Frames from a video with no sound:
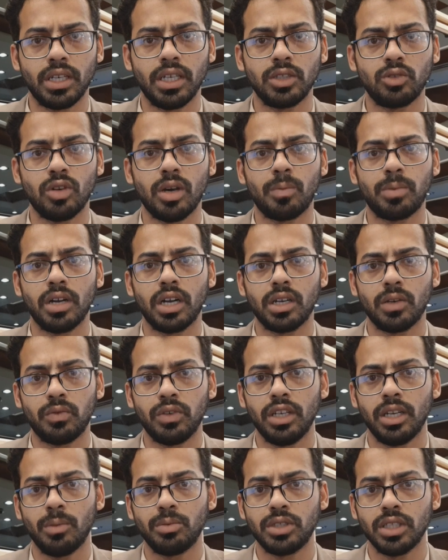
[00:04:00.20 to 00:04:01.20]
पर हैं तो आपका
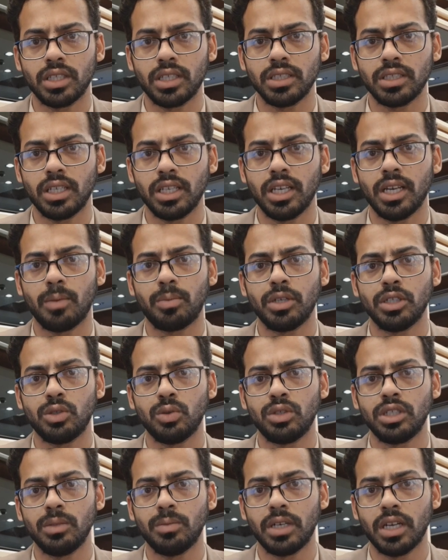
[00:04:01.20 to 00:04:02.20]
कफ़ील अबशर के ज़रिए आपकी
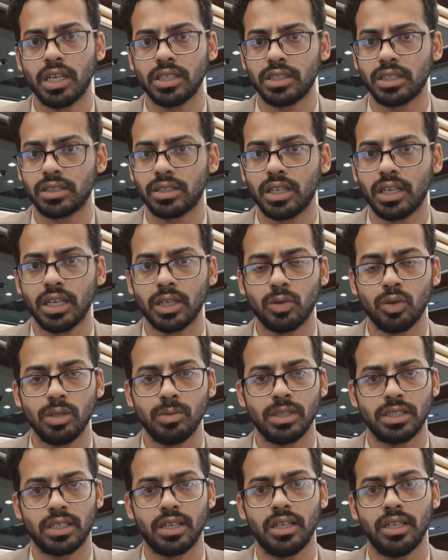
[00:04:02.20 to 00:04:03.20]
छुट्टी बढ़ा सकता है कोई
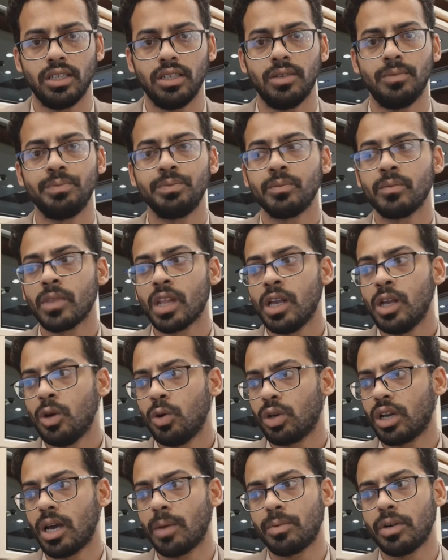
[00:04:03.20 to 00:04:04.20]
मसला नहीं है
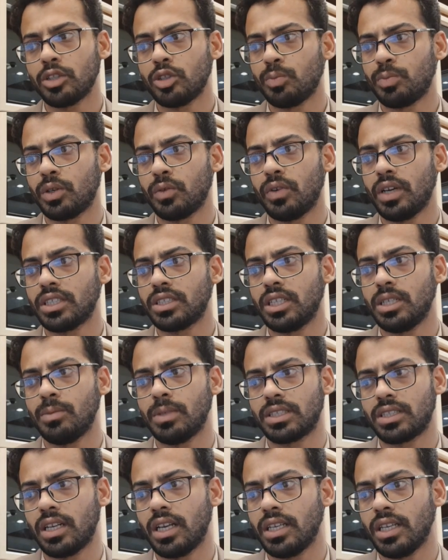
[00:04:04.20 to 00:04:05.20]
और आपका तो प्रोफेशन ही
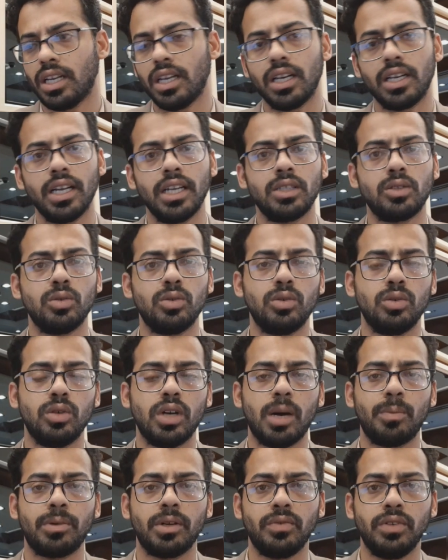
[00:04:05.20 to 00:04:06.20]
मसला ही अलग है तो
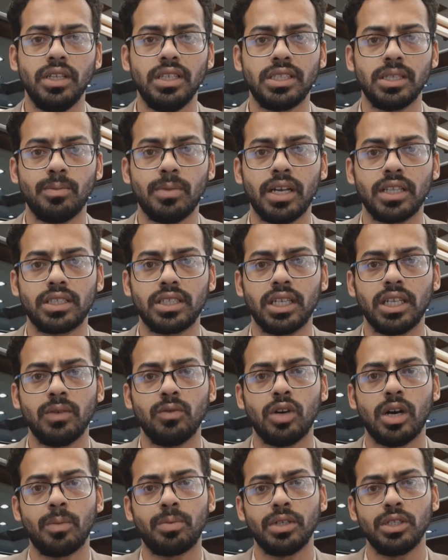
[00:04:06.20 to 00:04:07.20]
आप कफ़ील से बात करें
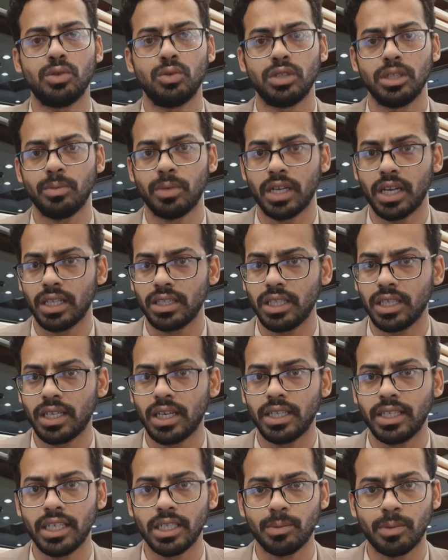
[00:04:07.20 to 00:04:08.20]
वो आपकी छुट्टी बढ़ा
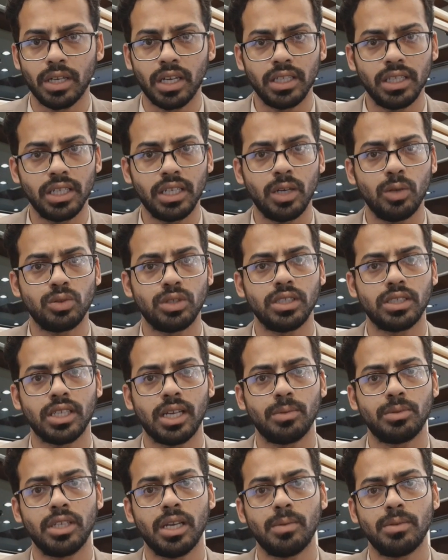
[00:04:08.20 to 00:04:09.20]
देगा डेट बढ़ा देगा उस
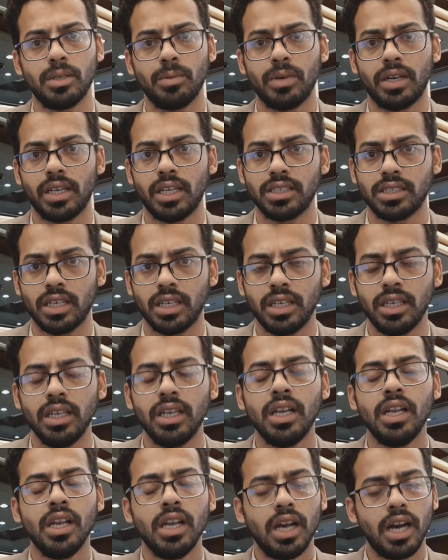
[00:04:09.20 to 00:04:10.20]
हिसाब से आप जब आना चाहें
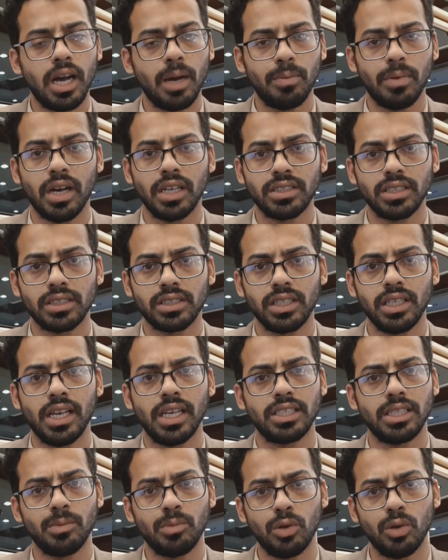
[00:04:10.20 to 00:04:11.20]
आप आ सकते हैं
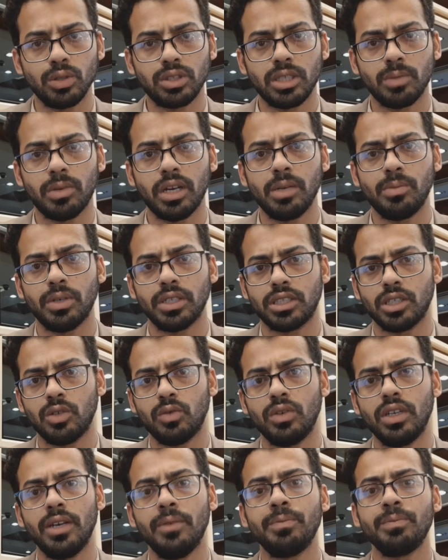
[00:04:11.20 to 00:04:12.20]
ऐसे बहुत से भाई फंसे
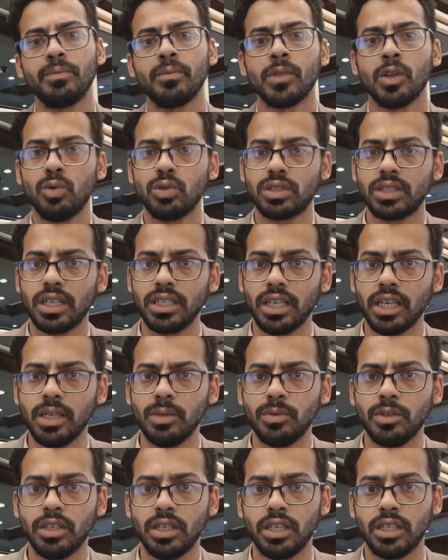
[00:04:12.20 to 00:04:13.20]
हुए हैं उसका
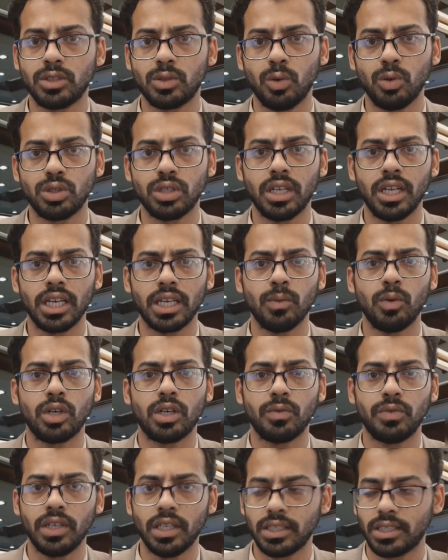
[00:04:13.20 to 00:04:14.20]
यही सोलूशन है कि वो
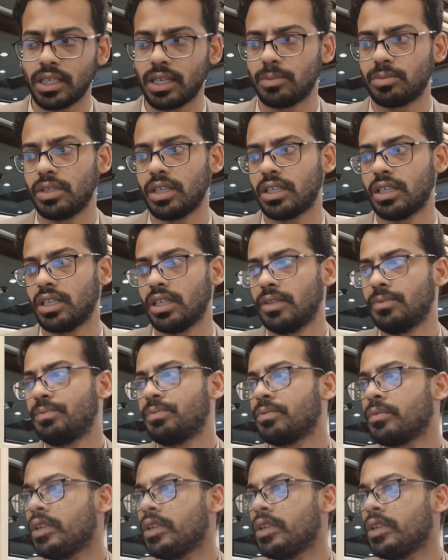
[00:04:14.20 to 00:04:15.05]
कफील से रब्ता करें एक